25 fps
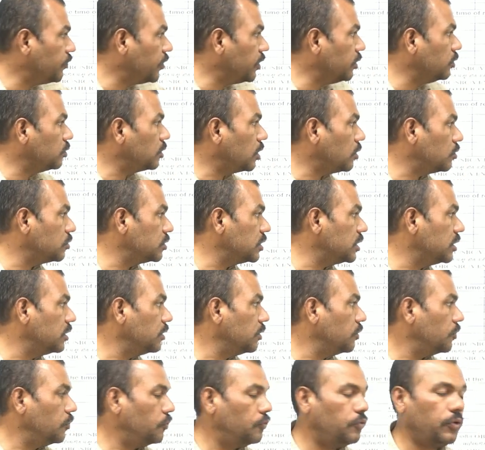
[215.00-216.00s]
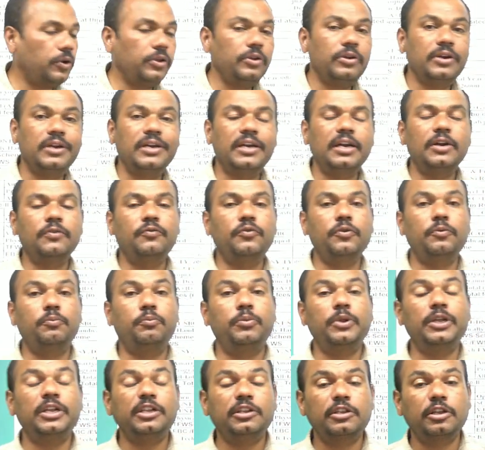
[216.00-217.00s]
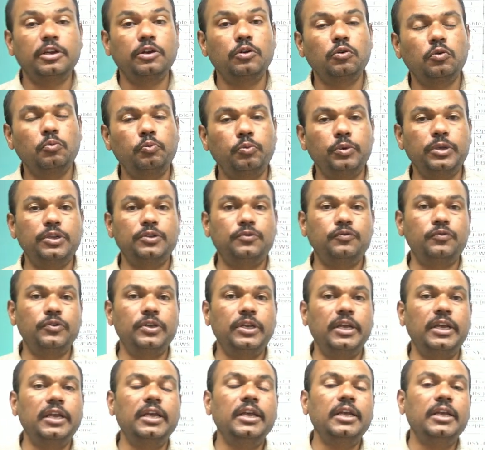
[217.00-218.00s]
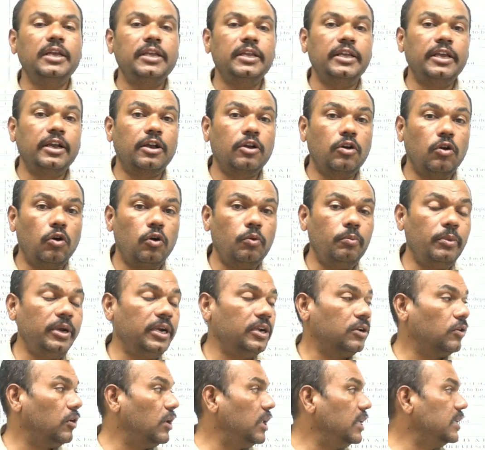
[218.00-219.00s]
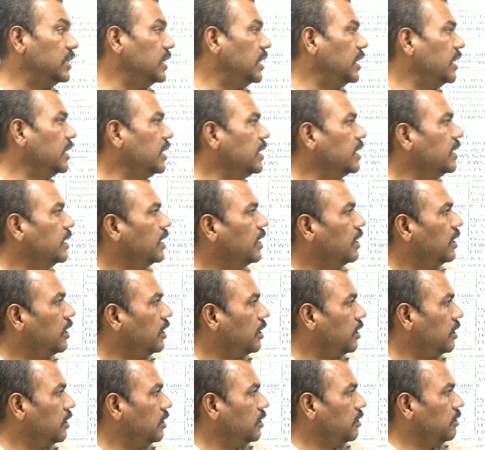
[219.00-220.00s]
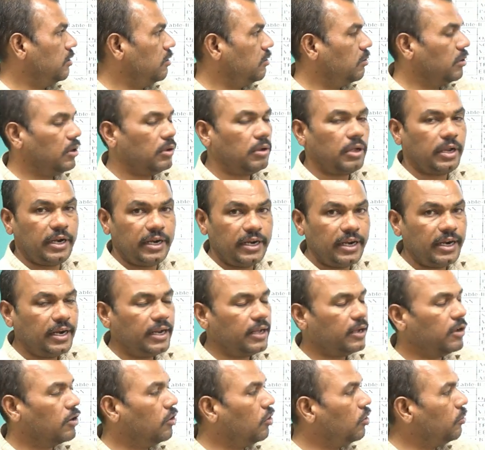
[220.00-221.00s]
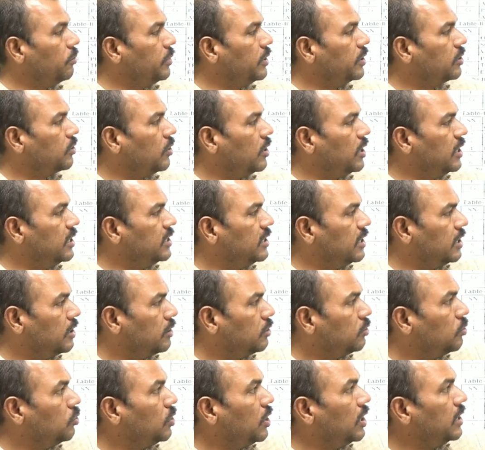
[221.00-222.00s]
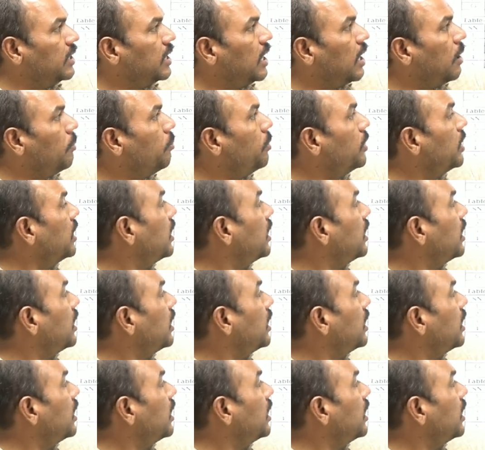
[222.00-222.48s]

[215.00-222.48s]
फाइव थाउजेंड फाइव हंड्रेड फिफ्टी थ्री रुपीज़ फ़ी है ये गवर्नमेंट कॉलेज है एडेड गवर्नमेंट कॉलेज है थोड़ा यहाँ पर